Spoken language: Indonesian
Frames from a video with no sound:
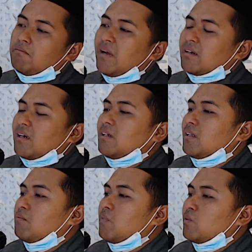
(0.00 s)
maka
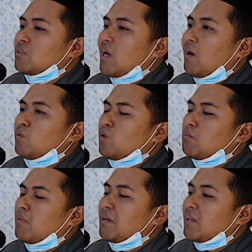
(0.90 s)
kita berusaha untuk
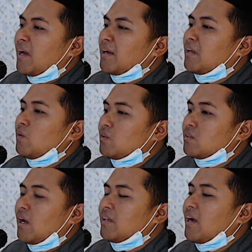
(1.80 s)
menghilangkan
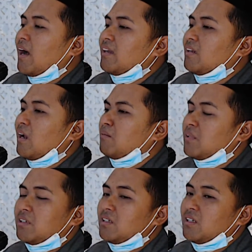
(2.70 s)
dosa yang ada dalam
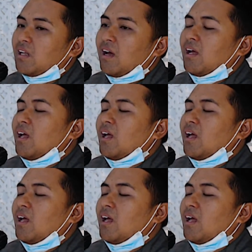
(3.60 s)
diri kita.